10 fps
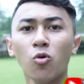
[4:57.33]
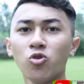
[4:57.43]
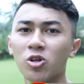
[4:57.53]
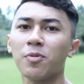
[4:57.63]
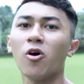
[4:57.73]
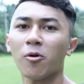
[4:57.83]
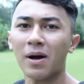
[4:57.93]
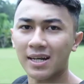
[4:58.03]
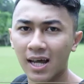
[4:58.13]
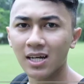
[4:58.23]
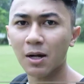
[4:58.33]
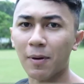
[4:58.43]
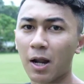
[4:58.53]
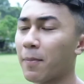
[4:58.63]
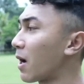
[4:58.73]
wujud penghormatan
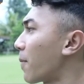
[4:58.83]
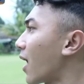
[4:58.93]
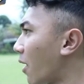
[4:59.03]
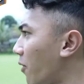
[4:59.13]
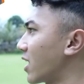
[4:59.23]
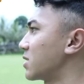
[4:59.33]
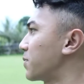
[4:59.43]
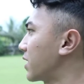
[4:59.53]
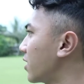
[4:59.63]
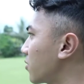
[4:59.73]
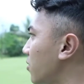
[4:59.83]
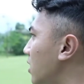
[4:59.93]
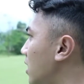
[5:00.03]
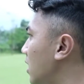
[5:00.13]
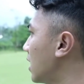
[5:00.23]
kepada para pahlawan seperti itu.
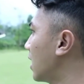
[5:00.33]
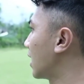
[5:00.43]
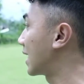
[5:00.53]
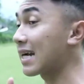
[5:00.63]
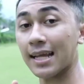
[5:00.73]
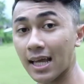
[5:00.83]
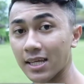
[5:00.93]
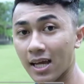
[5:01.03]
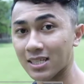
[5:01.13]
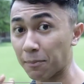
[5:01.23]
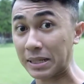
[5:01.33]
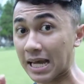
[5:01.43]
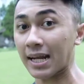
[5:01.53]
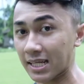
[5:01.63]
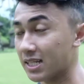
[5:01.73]
Dan katanya sampai
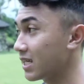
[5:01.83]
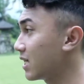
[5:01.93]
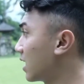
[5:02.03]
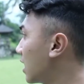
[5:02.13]
saat ini